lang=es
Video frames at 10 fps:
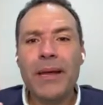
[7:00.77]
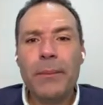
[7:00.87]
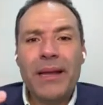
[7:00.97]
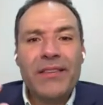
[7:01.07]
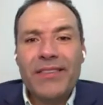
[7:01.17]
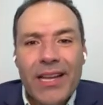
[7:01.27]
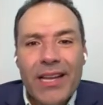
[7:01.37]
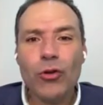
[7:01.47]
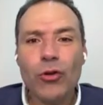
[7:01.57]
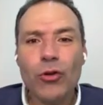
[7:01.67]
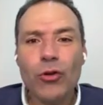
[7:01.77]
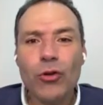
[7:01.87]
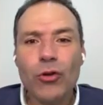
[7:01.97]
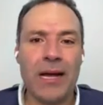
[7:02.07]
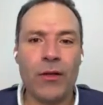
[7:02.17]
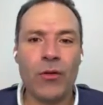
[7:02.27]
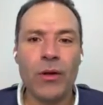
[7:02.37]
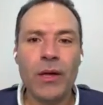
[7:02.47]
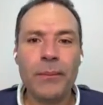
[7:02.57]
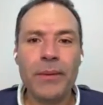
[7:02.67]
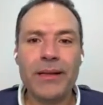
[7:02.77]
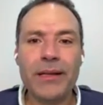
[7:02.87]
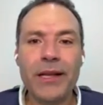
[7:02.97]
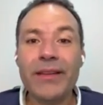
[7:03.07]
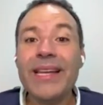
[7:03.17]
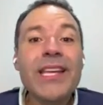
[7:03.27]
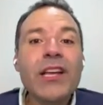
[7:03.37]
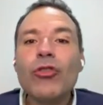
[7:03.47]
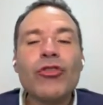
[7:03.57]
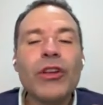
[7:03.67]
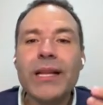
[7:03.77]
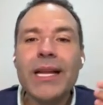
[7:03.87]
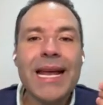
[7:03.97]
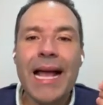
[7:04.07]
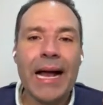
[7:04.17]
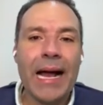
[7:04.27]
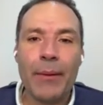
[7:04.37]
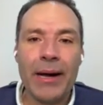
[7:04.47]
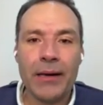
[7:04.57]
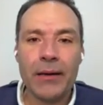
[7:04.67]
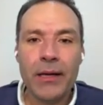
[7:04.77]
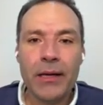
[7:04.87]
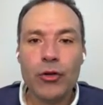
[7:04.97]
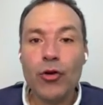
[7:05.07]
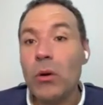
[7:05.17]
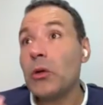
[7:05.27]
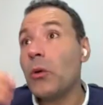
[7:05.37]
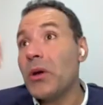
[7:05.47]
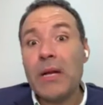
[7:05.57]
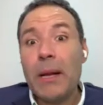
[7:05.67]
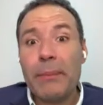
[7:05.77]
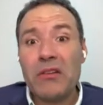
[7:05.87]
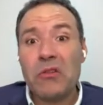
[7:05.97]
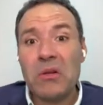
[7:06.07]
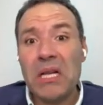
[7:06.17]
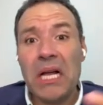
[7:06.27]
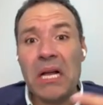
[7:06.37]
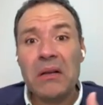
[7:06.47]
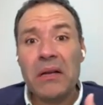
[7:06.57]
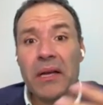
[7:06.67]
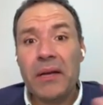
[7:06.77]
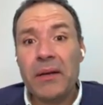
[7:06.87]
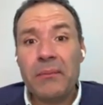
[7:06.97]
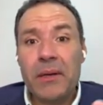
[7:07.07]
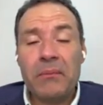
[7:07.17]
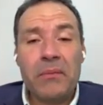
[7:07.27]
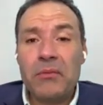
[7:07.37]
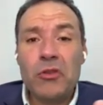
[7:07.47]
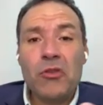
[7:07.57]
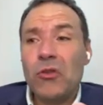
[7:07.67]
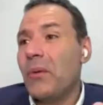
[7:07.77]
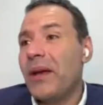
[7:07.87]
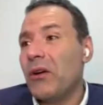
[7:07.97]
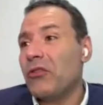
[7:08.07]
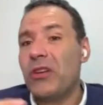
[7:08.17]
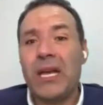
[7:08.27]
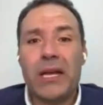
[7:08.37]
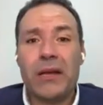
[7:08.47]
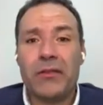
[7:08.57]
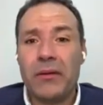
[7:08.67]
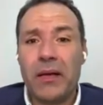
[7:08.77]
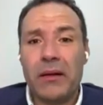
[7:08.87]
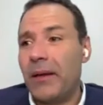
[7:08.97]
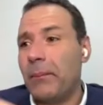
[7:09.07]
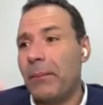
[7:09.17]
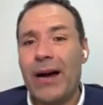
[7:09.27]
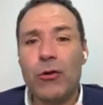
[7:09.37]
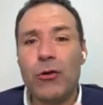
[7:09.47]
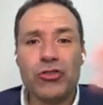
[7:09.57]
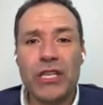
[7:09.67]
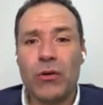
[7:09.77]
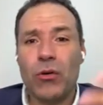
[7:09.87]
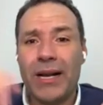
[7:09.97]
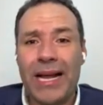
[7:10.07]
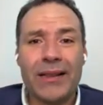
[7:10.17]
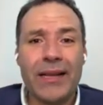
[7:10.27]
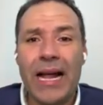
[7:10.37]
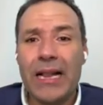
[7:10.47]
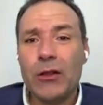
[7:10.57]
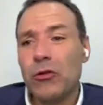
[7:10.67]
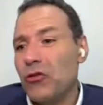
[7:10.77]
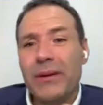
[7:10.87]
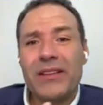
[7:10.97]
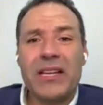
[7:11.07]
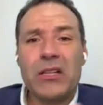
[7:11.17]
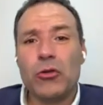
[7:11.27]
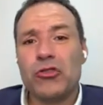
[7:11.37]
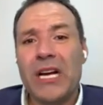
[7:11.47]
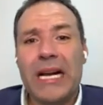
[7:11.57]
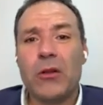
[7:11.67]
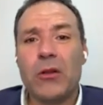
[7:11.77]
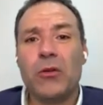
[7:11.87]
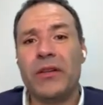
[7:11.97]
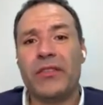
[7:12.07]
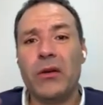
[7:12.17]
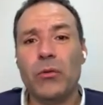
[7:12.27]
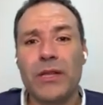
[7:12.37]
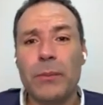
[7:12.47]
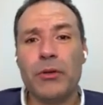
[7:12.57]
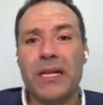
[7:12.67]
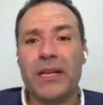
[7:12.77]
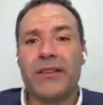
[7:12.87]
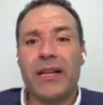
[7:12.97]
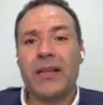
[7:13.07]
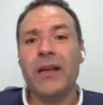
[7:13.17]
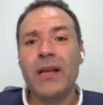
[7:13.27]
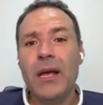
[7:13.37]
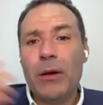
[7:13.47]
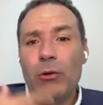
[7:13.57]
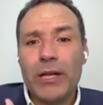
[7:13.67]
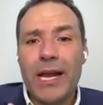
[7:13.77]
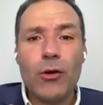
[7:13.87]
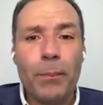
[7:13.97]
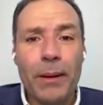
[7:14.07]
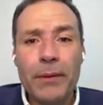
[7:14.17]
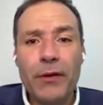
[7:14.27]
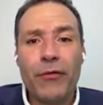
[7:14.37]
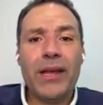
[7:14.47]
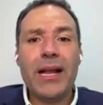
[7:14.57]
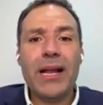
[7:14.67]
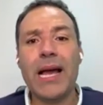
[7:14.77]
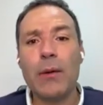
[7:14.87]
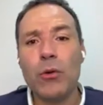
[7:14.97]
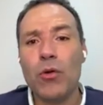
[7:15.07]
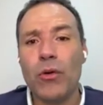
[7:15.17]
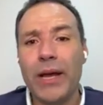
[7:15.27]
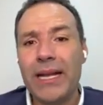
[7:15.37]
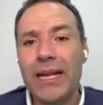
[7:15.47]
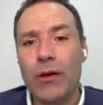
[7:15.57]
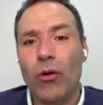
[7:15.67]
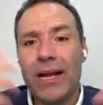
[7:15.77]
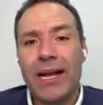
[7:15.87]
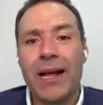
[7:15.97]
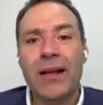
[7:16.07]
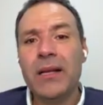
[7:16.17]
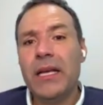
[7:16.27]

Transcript: me, siento discriminado, ¿me entendés? Y eso se tiene que acabar. Yo cuando veo una persona eh, yo no veo si es este, bajo, chico, grande, alto. Yo me siento charlo y si es un tipo interesante, me lo traigo para mi fila y hablo con él y ojalá